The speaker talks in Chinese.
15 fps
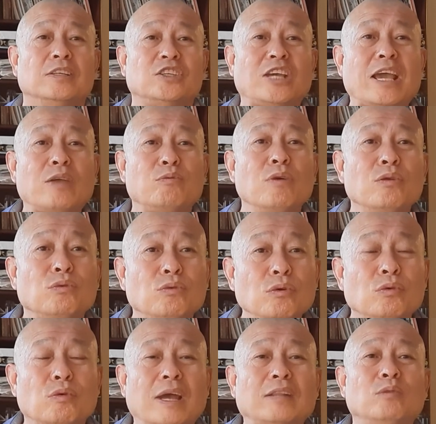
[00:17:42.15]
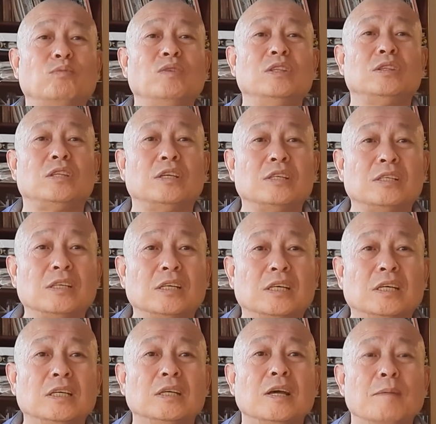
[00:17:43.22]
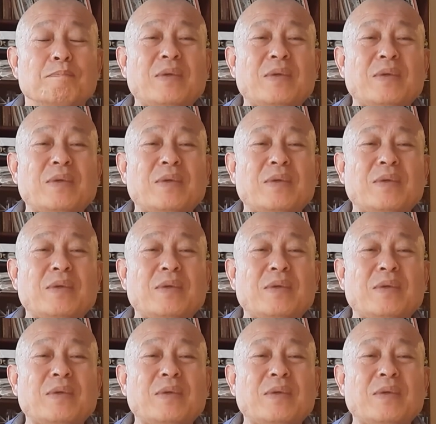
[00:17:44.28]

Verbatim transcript: 解决虚玄的问题，这个